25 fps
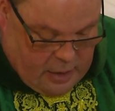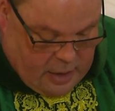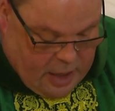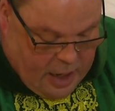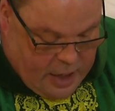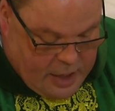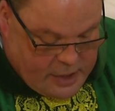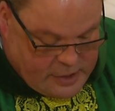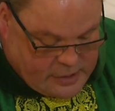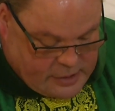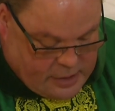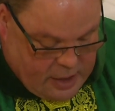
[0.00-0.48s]
Da
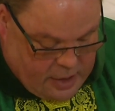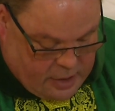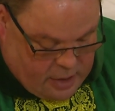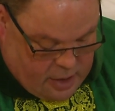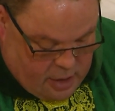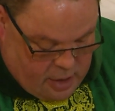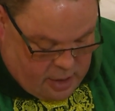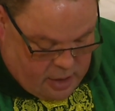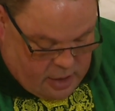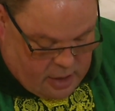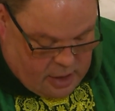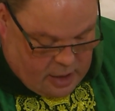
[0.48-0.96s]
ist die
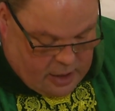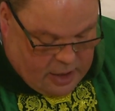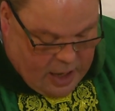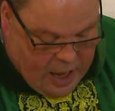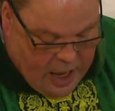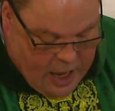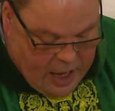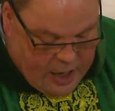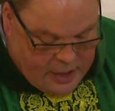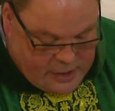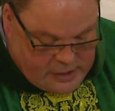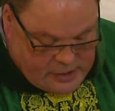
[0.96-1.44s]
Kirche
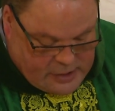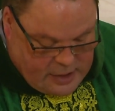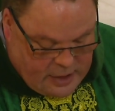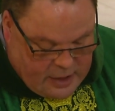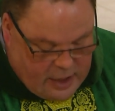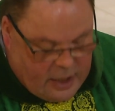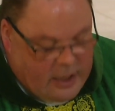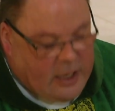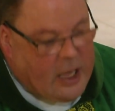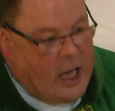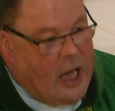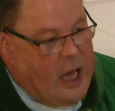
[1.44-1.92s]
der
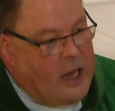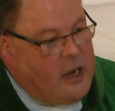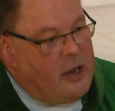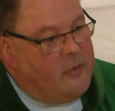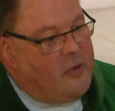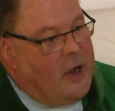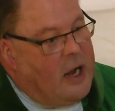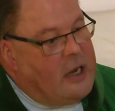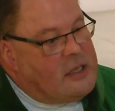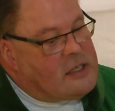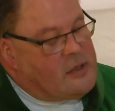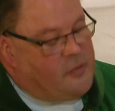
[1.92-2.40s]
einzige
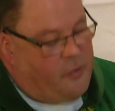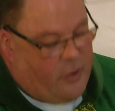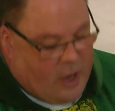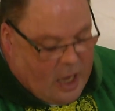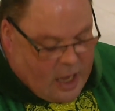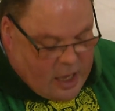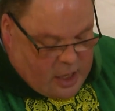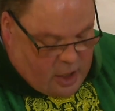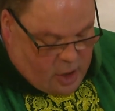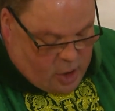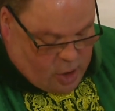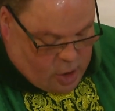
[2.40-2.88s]

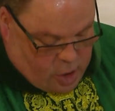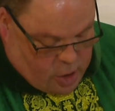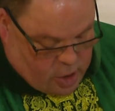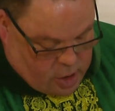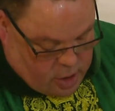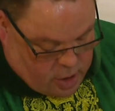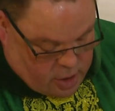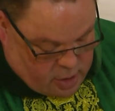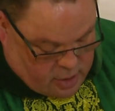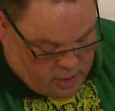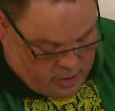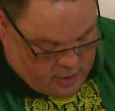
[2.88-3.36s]
karnevalsfreie
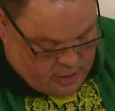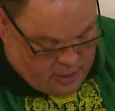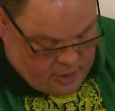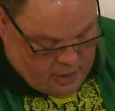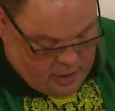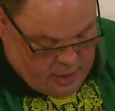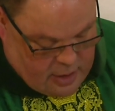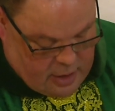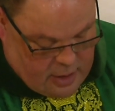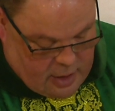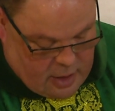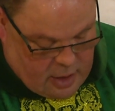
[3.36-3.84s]
Ort
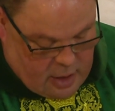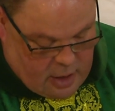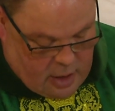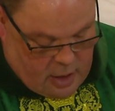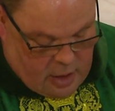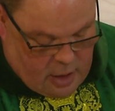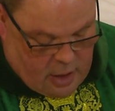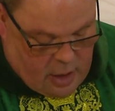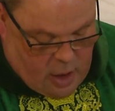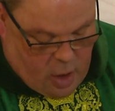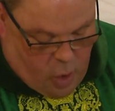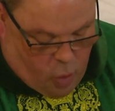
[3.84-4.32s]

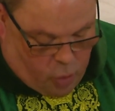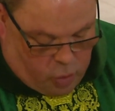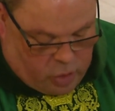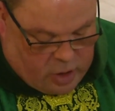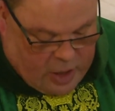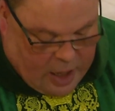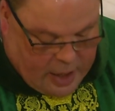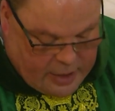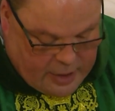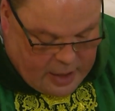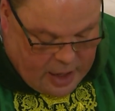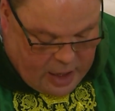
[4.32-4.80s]

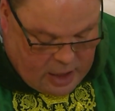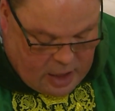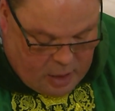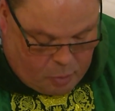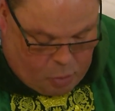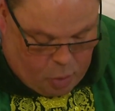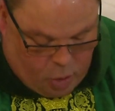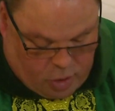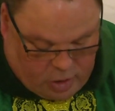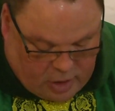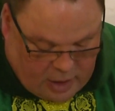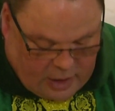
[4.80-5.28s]
und dann eine
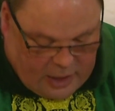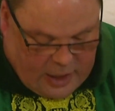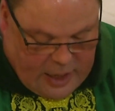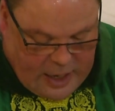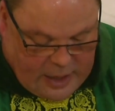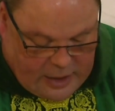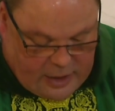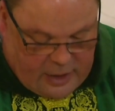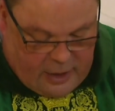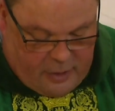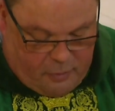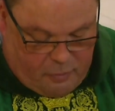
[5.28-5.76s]

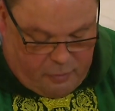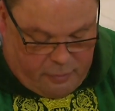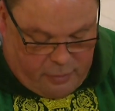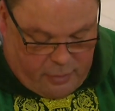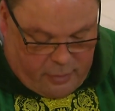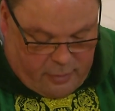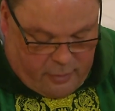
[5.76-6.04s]
Büttenrede,